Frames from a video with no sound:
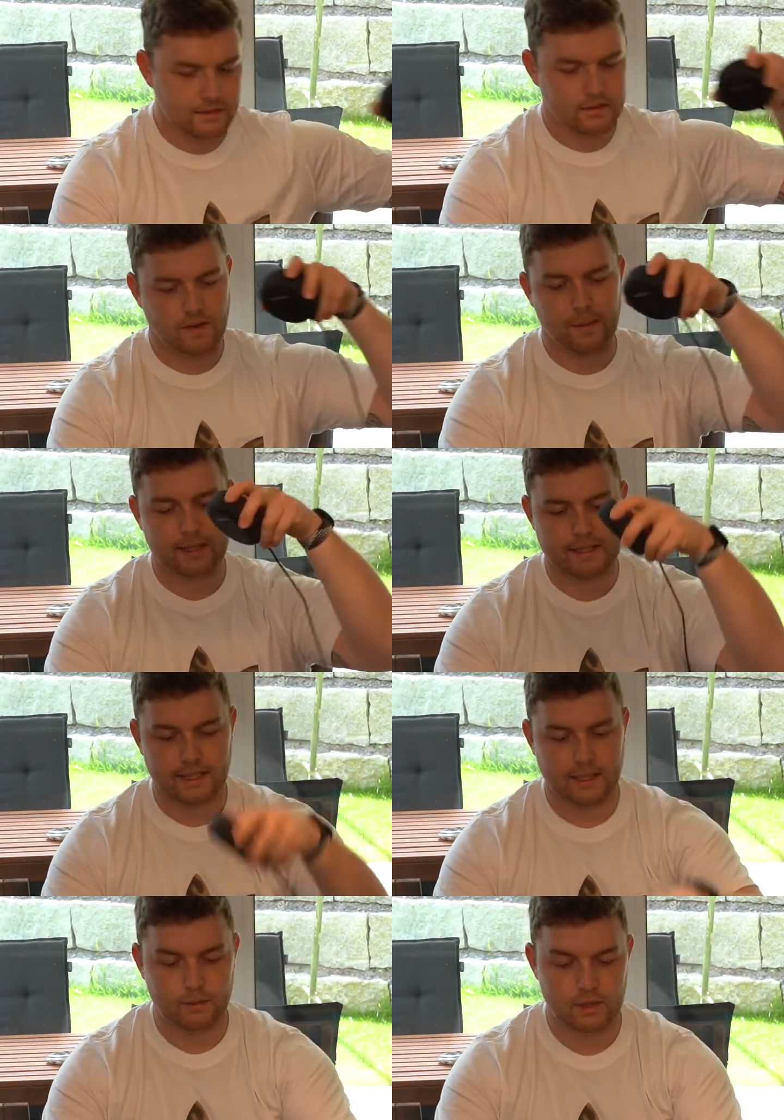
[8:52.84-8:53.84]
zweimal das
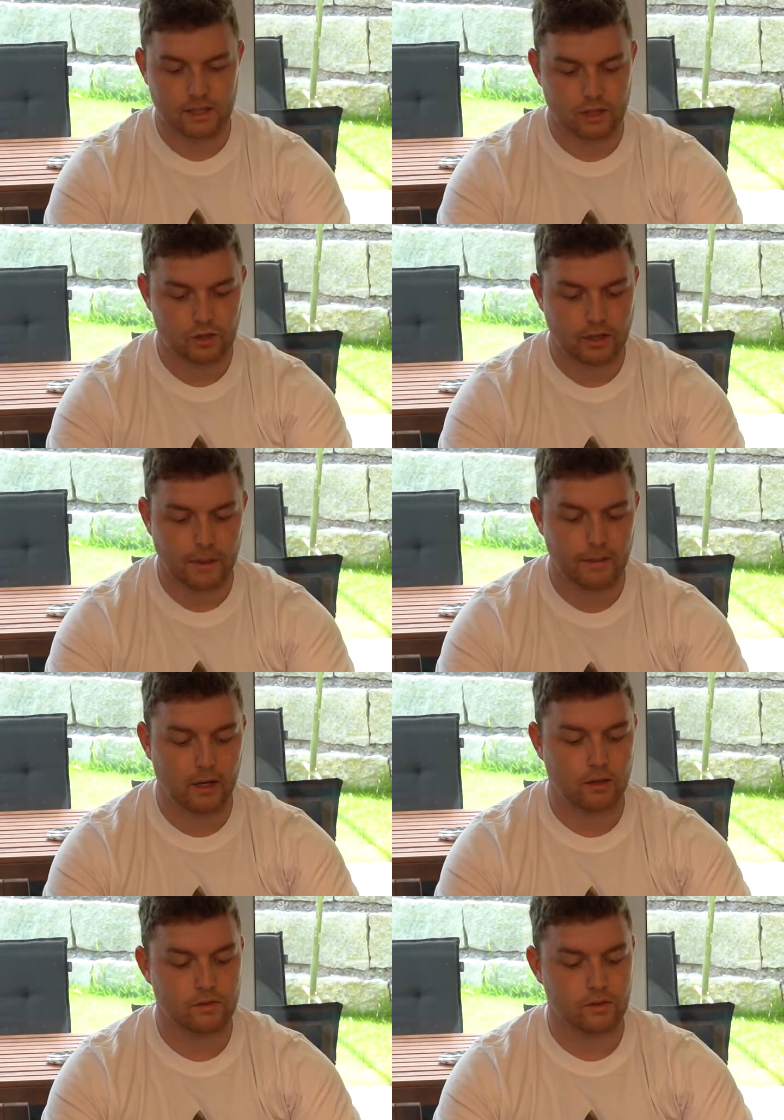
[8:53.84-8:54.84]
gleiche Musikstück,
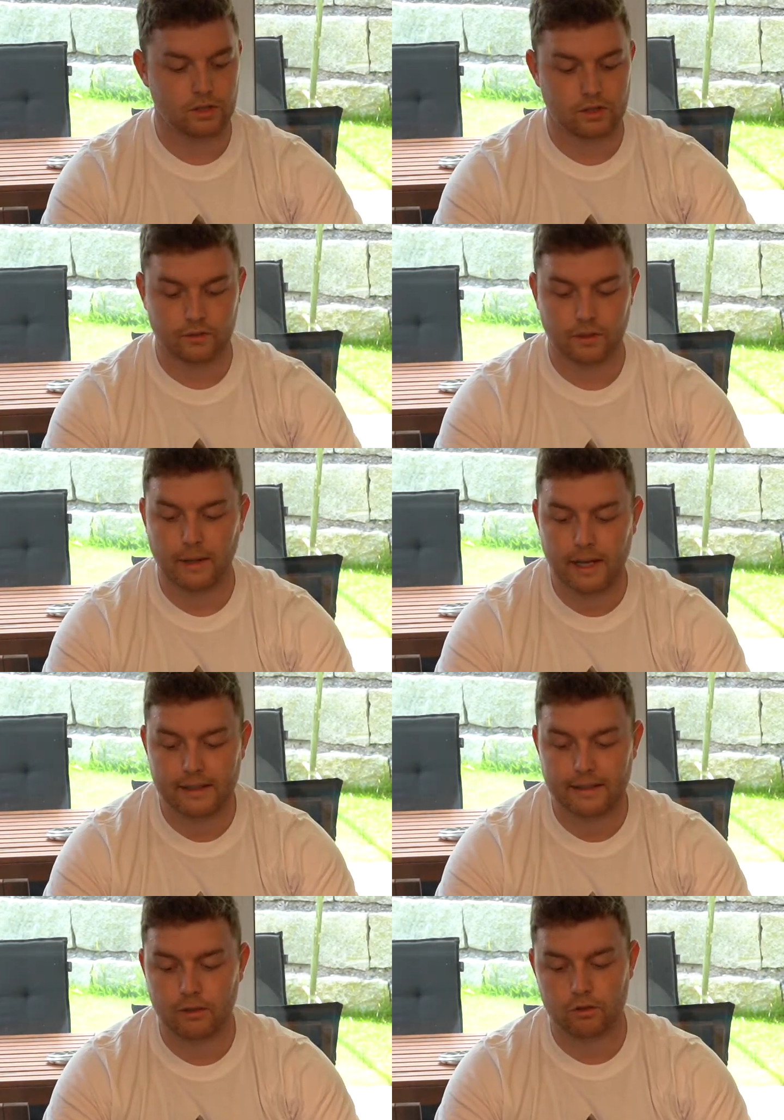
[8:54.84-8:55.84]
einmal zuerst auf dem
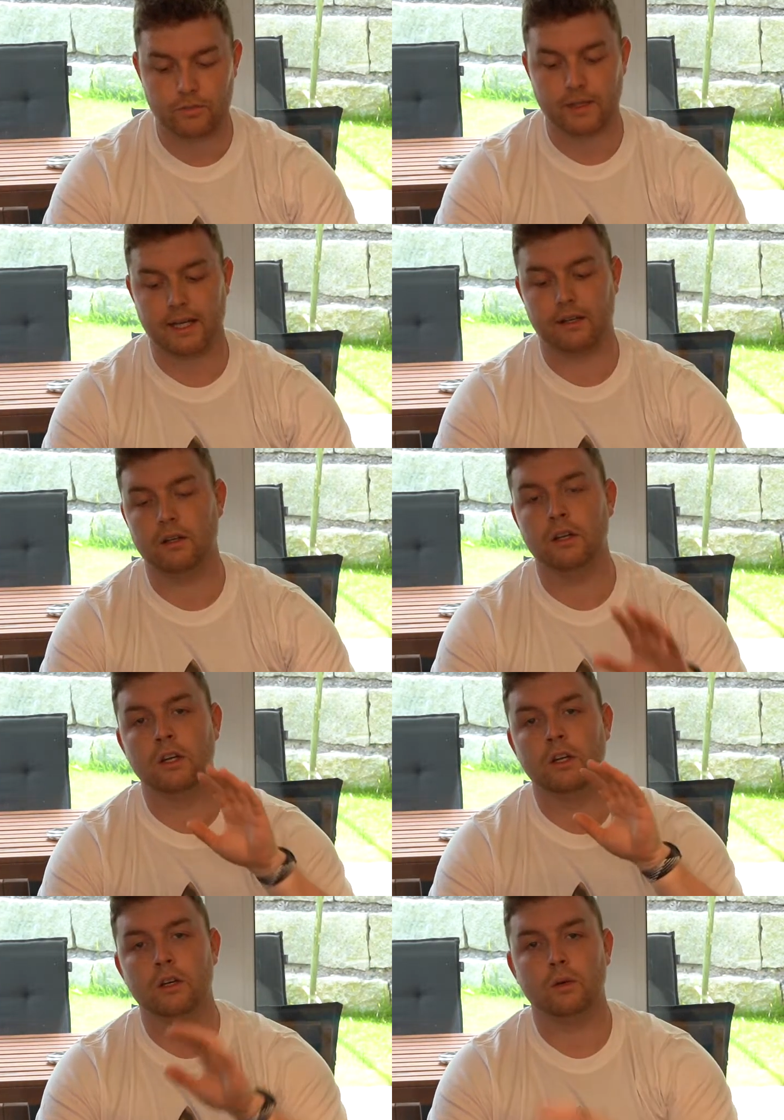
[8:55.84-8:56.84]
alten Lautsprecher
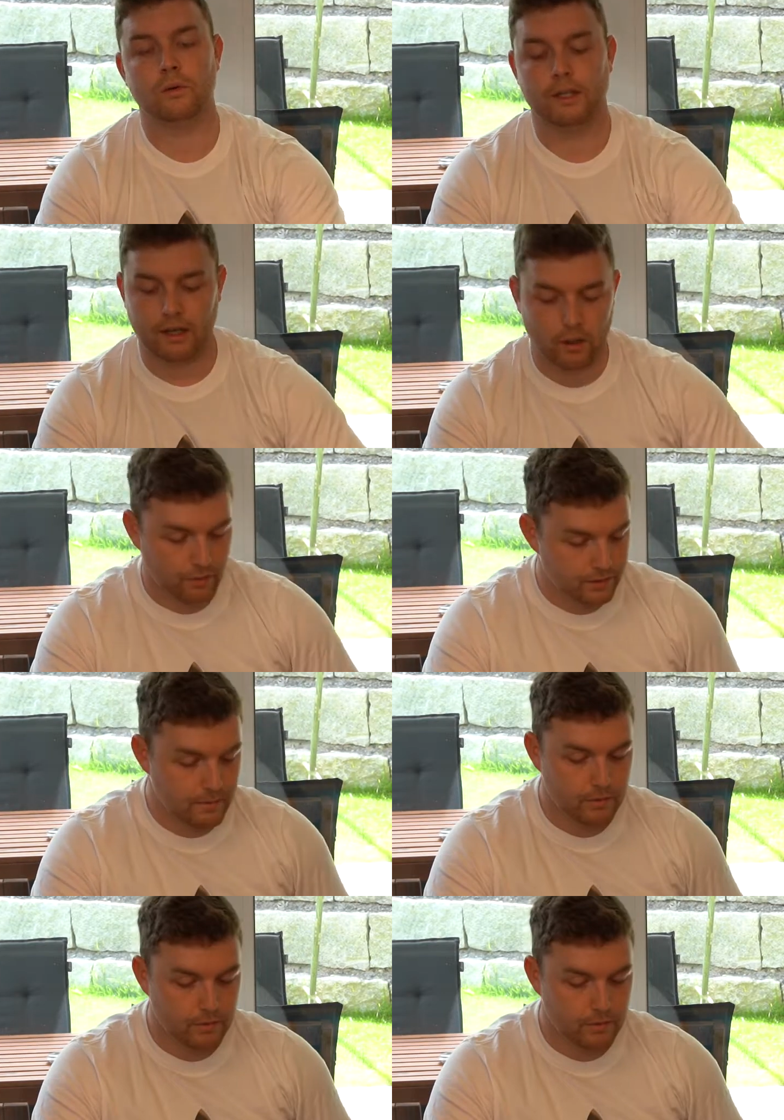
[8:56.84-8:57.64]
und dann auf dem